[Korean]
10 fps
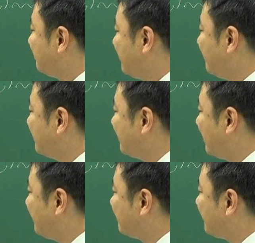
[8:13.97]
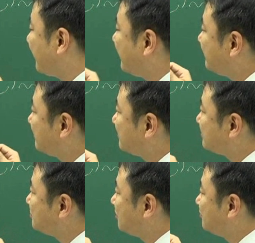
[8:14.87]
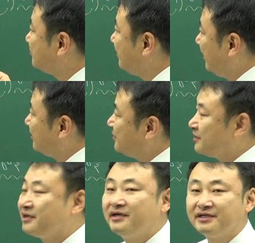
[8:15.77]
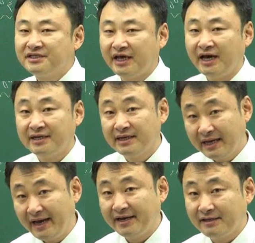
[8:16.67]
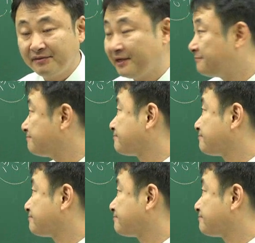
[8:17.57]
매매 등의 방법에 의한 처분 행위를 제한하게 됩니다.